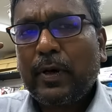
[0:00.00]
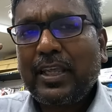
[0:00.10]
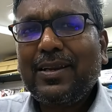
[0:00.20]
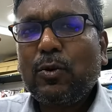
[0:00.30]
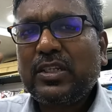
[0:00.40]

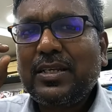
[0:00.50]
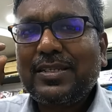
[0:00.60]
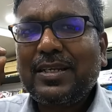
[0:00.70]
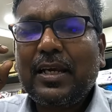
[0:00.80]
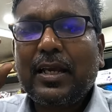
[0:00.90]
பட் இதில் ஒரு
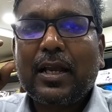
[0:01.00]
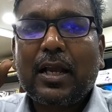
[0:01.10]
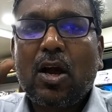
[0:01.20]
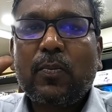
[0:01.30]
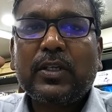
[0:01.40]
சின்ன சின்ன
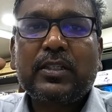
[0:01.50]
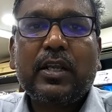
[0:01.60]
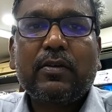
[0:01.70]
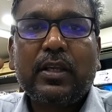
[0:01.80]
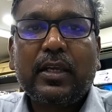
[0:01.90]

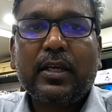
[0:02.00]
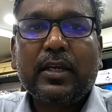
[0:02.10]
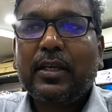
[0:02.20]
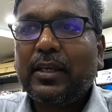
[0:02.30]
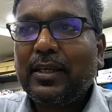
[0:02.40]
காம்ப்ளெக்சிட்டி வந்து
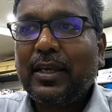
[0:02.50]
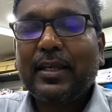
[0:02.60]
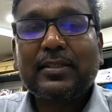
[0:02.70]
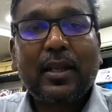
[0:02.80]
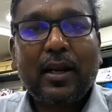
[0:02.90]
இருக்குது
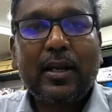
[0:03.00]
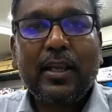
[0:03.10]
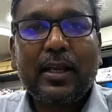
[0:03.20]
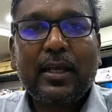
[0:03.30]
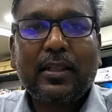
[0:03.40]
இன்கேஸ்
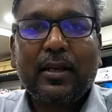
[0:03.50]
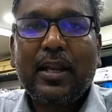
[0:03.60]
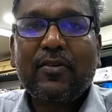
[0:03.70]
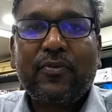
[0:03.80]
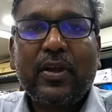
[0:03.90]
ரன்னிங்கில் அந்த
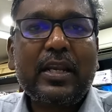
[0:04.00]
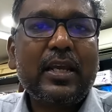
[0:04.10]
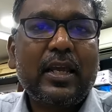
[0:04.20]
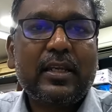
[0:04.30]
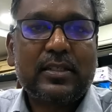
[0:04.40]
ரிலே
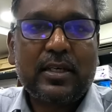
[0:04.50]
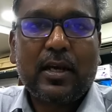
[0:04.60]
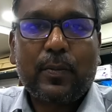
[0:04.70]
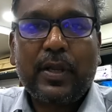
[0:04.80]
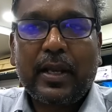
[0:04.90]
ஃபெயிலியர் ஆயிடுச்சு
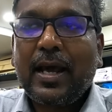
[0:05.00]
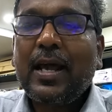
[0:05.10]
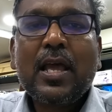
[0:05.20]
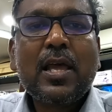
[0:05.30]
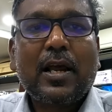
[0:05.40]
அப்படின்னா